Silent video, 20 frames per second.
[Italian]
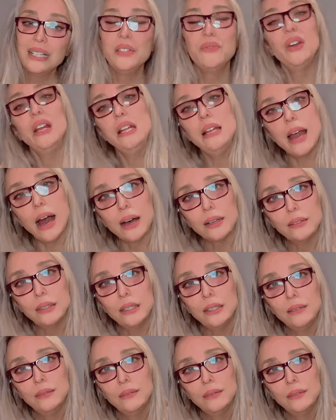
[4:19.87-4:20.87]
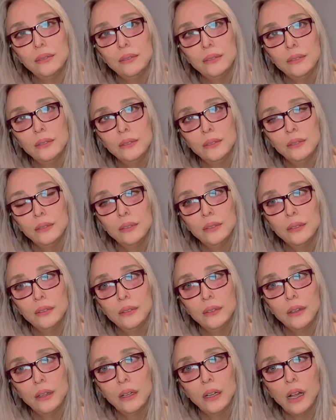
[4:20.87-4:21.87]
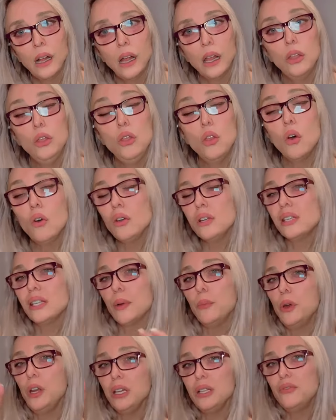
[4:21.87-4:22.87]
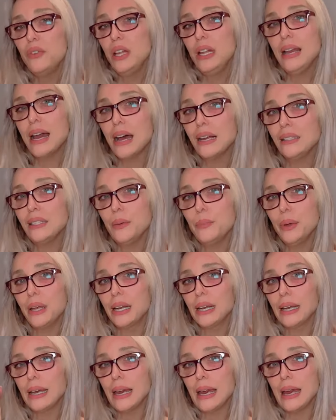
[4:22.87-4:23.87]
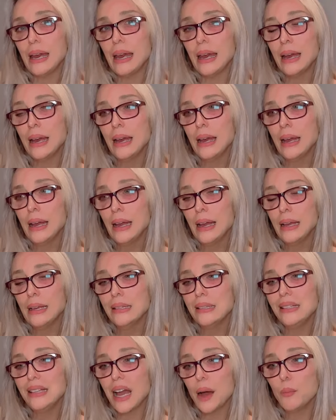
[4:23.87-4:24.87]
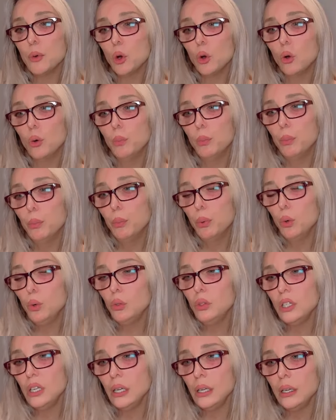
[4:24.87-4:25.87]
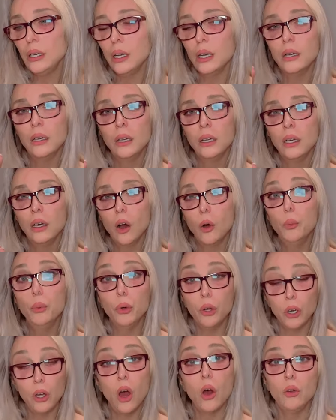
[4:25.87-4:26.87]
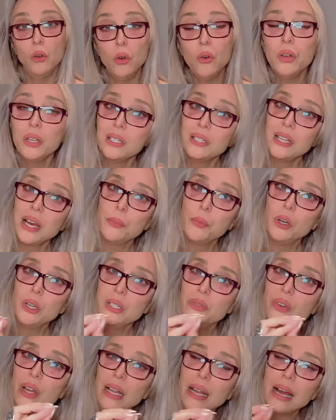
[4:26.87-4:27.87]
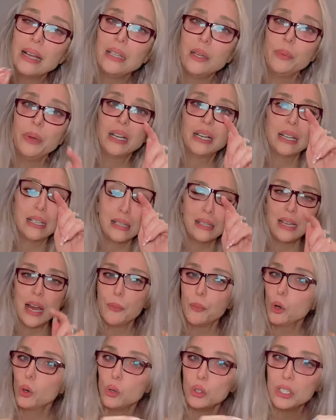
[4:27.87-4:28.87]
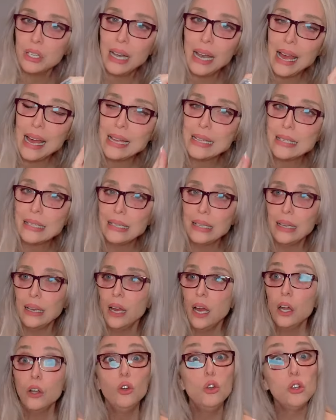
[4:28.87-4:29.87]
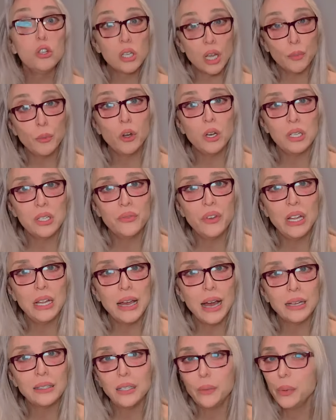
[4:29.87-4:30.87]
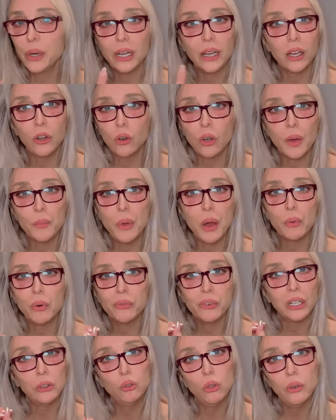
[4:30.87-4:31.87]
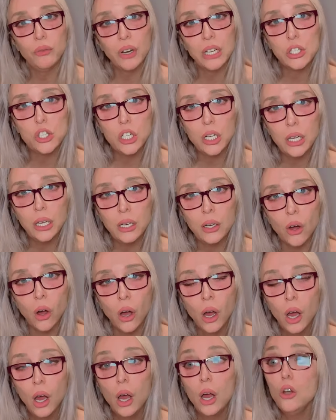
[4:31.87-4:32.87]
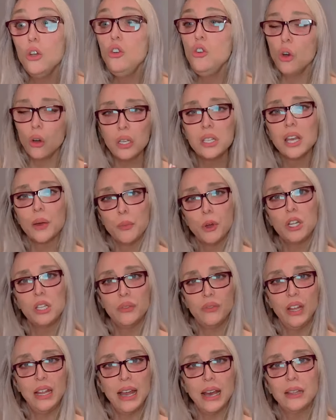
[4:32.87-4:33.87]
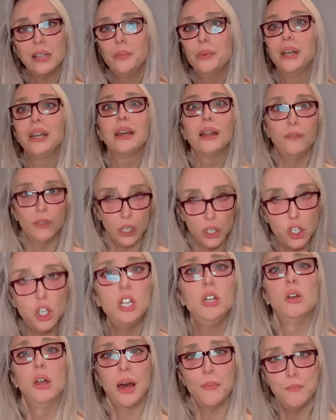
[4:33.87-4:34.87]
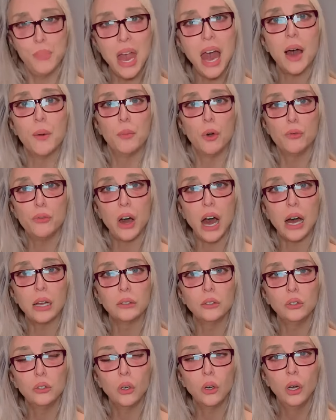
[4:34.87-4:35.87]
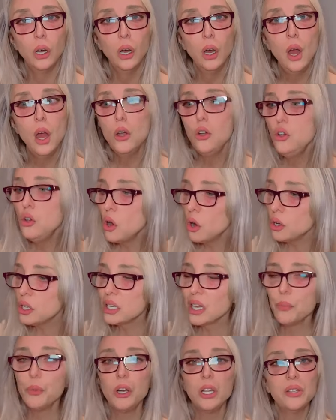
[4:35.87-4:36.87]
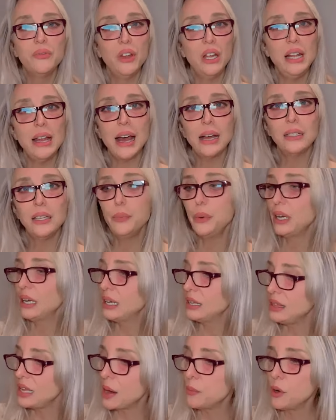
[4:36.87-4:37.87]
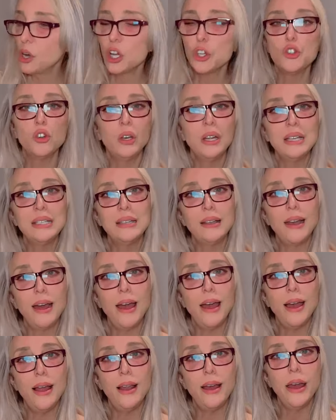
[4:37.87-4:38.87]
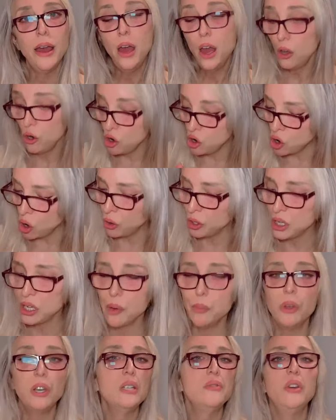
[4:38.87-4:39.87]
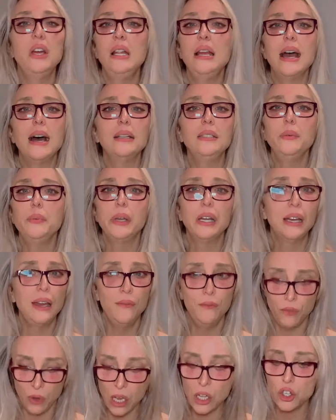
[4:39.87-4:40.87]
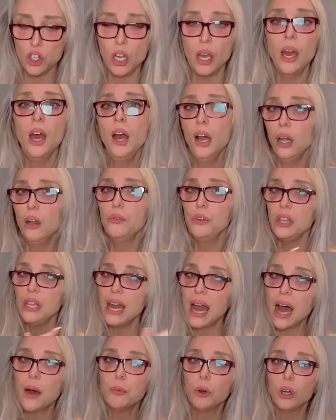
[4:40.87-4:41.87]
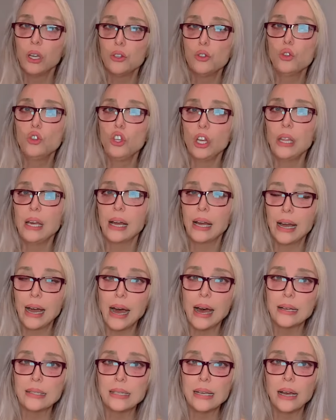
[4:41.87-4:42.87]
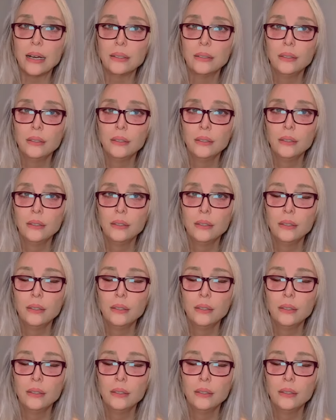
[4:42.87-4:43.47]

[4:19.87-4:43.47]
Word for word: risvegliati. Noi siamo risvegliati perché stiamo con Putin Oppure no, noi stiamo risvegliati perché stiamo con Zelensky, noi siamo risvegliati perché non abbiamo fatto il vaccino, noi siamo risvegliati perché il vaccino l'abbiamo fatto, noi siamo risvegliati perché diamo ragione a Israele, noi siamo risvegliati perché invece lo vediamo che succede a Gaza.